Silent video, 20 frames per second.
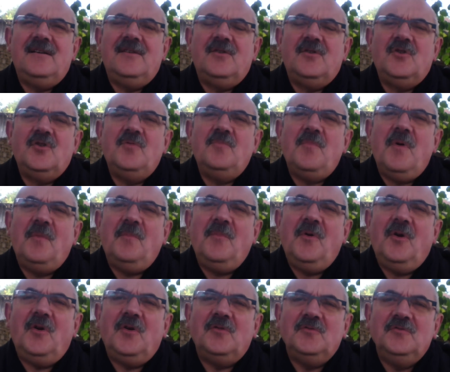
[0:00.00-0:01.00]
le
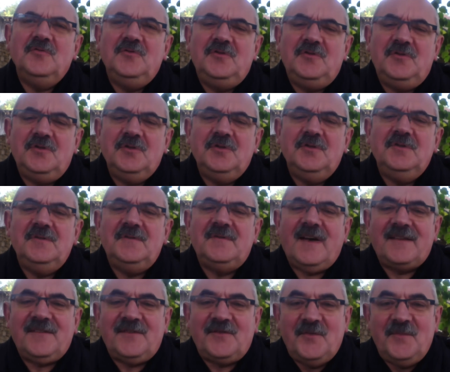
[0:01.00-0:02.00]
moment où Dieu
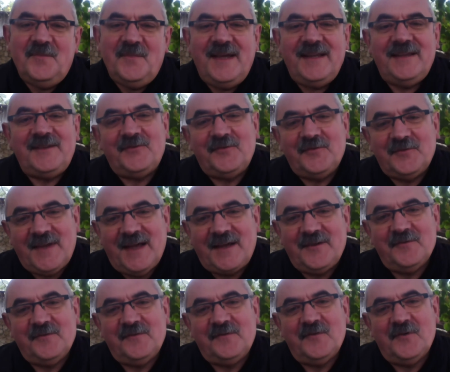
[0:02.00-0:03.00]
va se mettre tout à
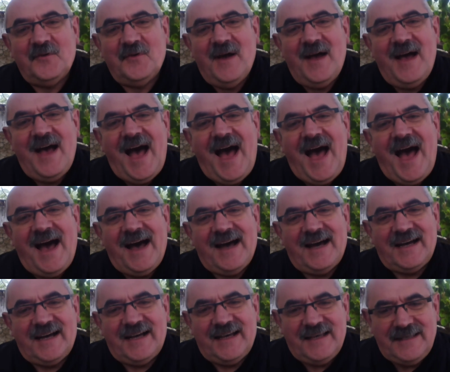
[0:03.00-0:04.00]
nouveau à
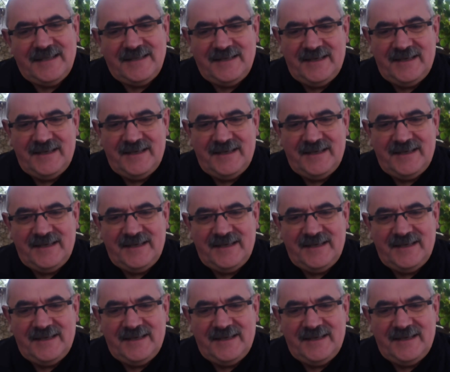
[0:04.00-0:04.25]
régner.